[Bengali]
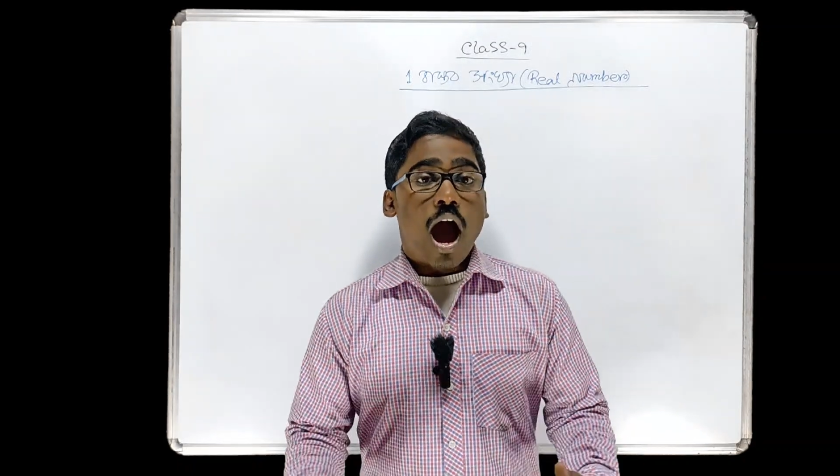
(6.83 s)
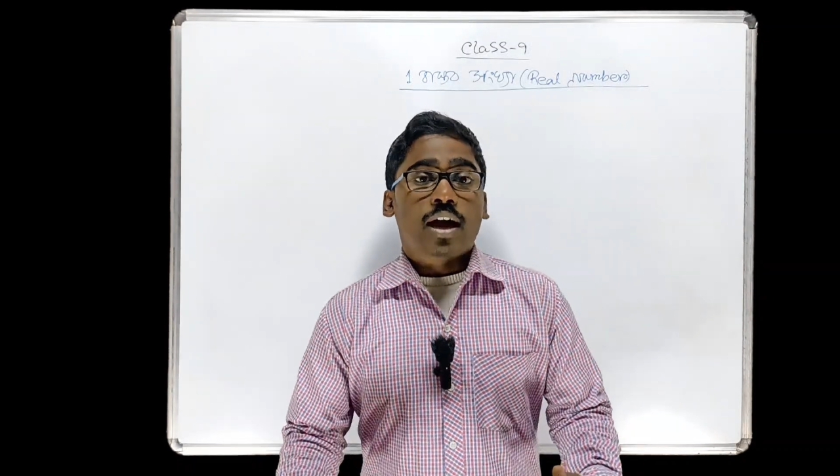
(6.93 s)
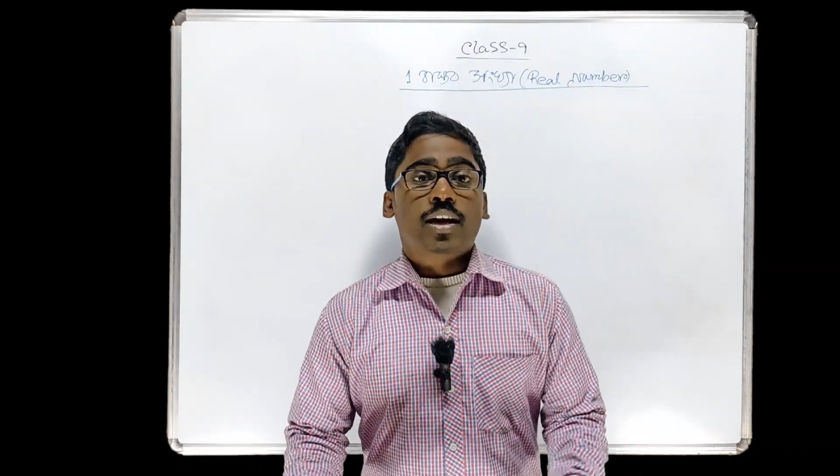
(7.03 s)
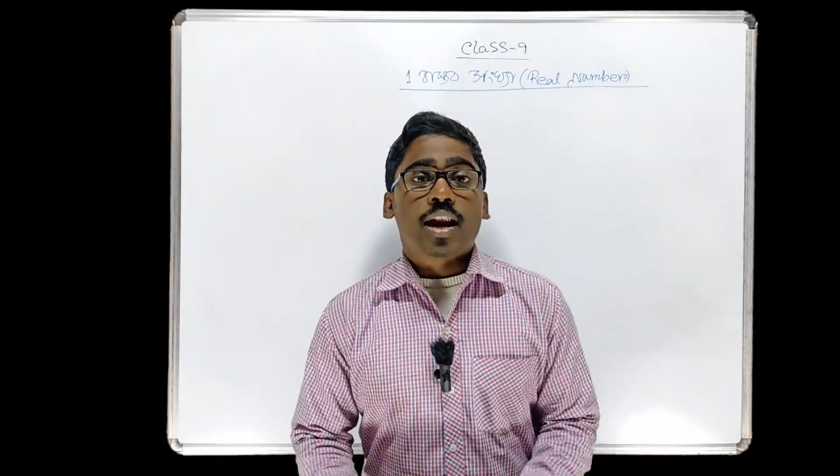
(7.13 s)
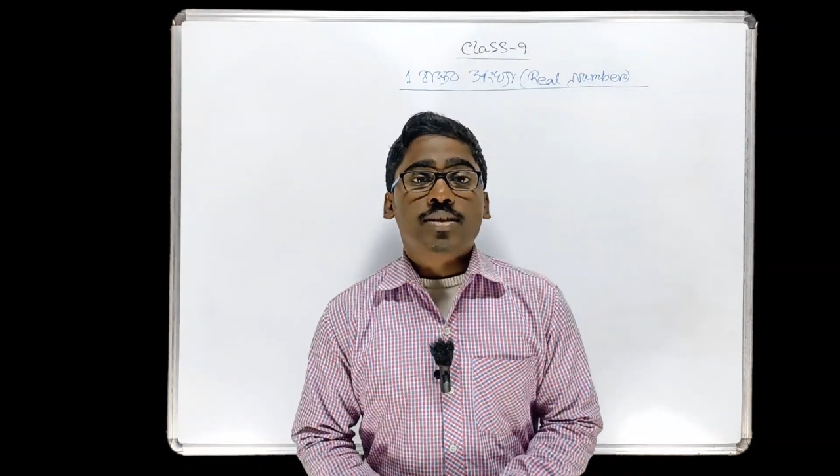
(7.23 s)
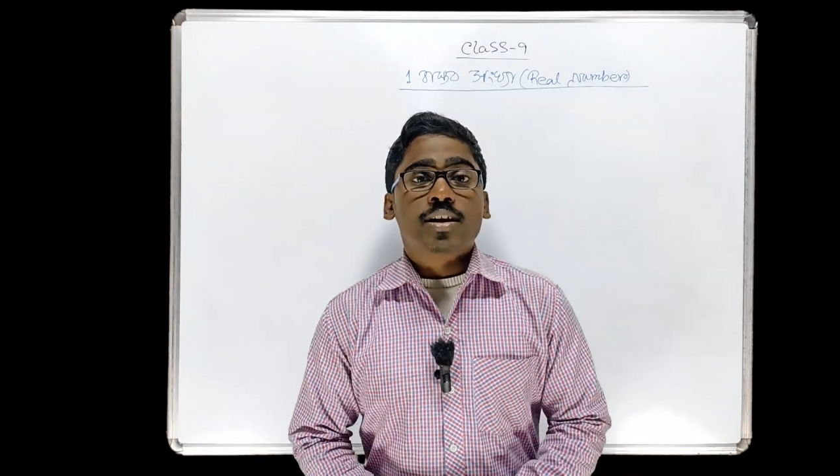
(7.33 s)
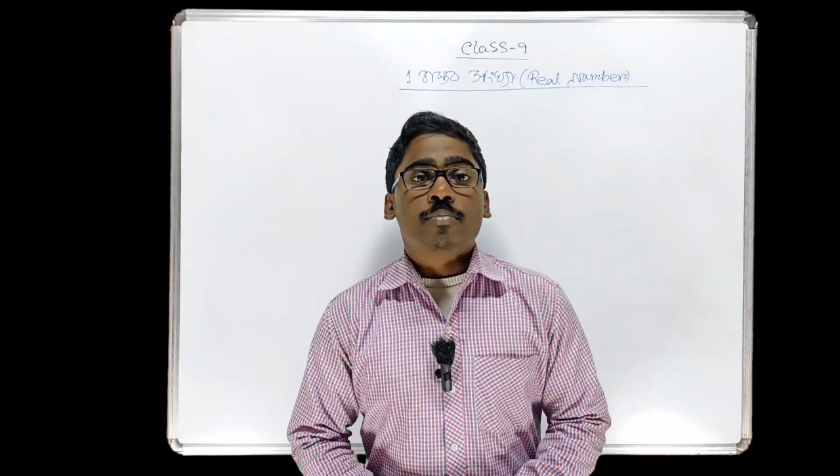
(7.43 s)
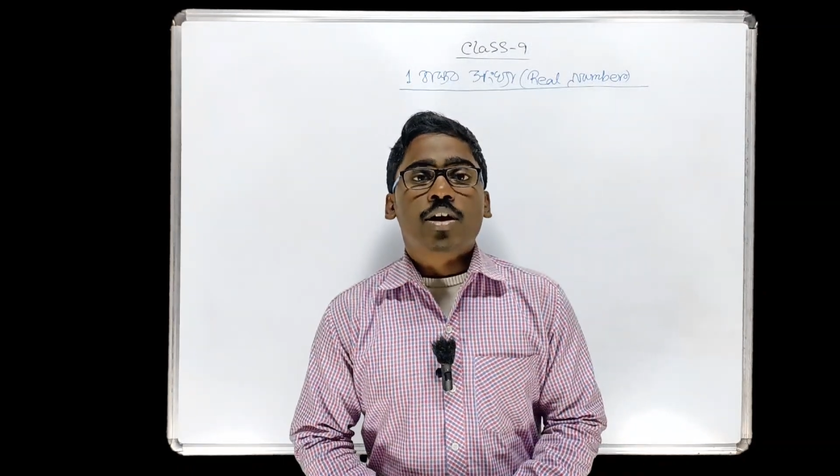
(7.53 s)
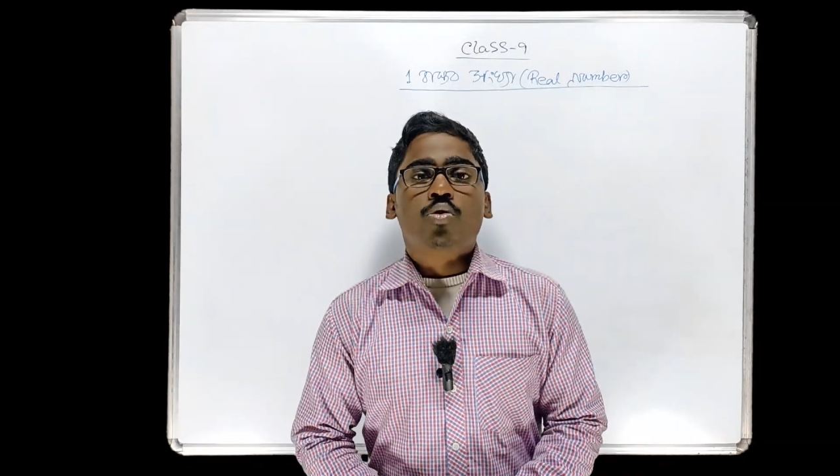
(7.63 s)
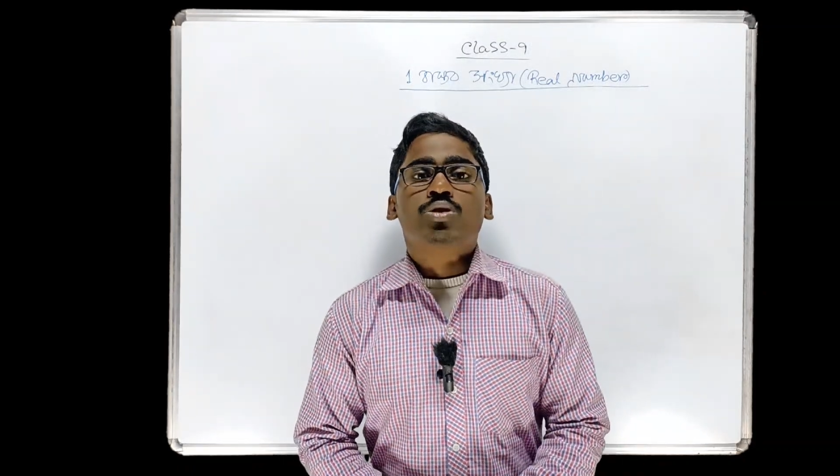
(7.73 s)
আগের ক্লাসে
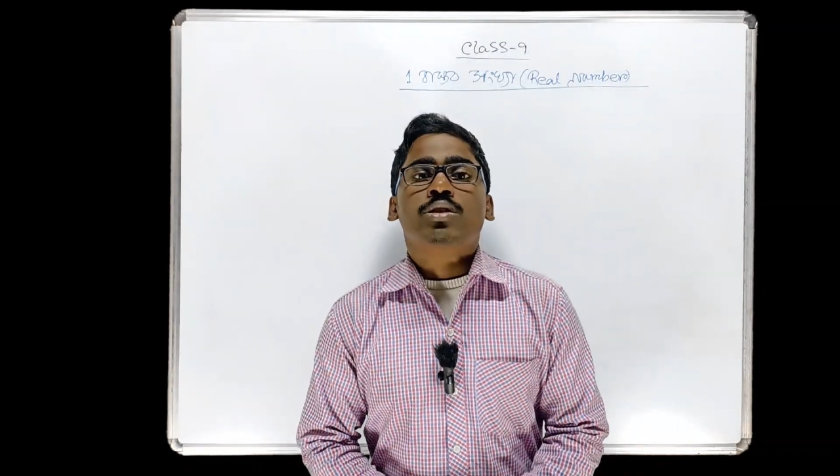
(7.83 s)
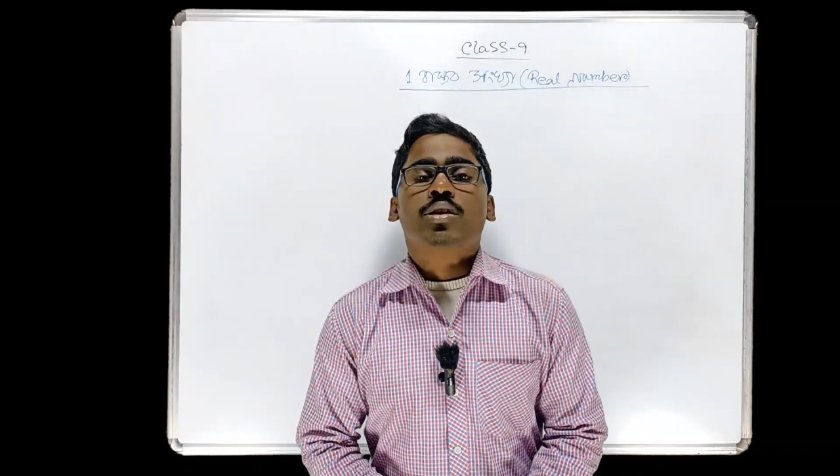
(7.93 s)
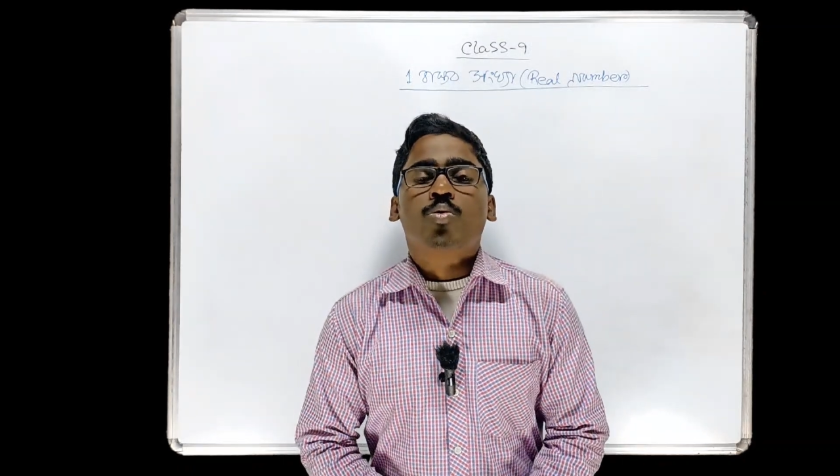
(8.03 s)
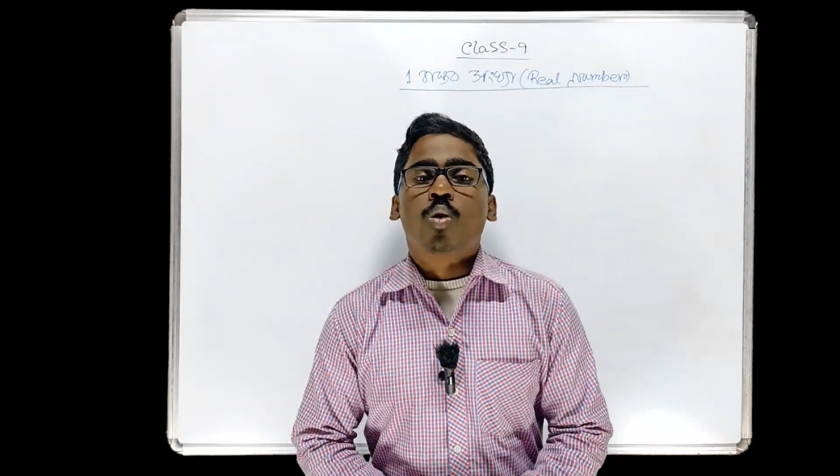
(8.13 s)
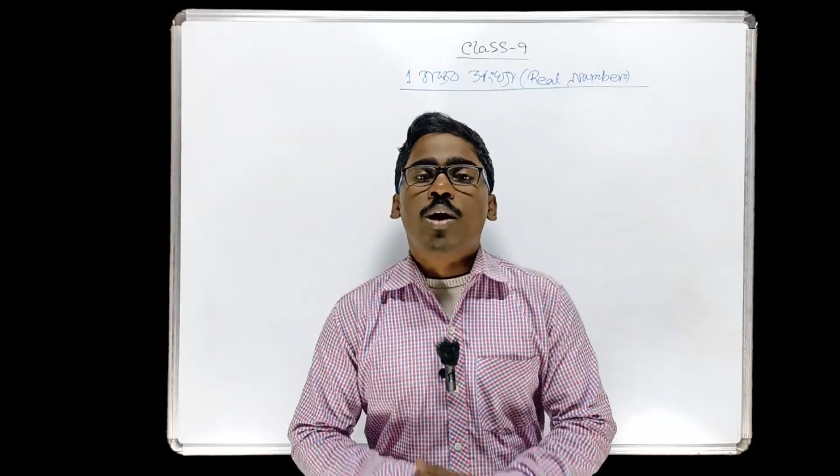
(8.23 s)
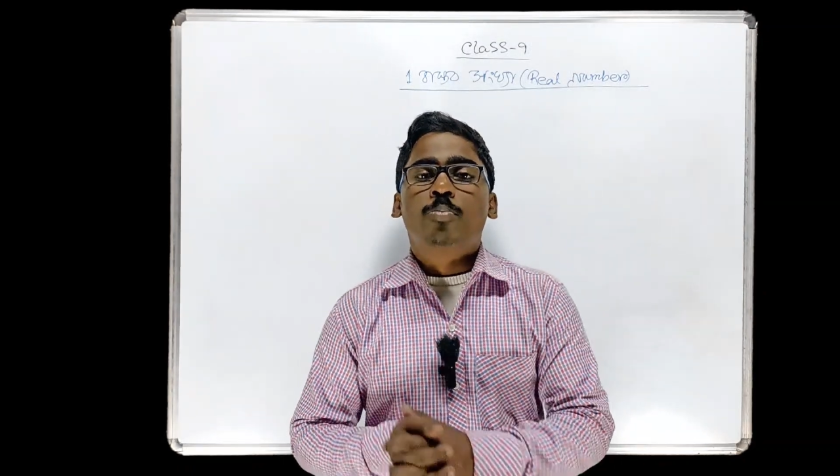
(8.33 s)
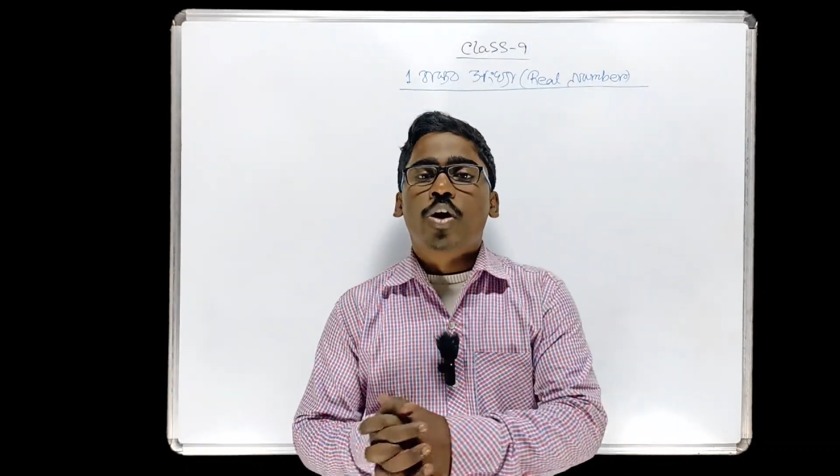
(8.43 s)
আমরা কোষে দেখি ওয়ান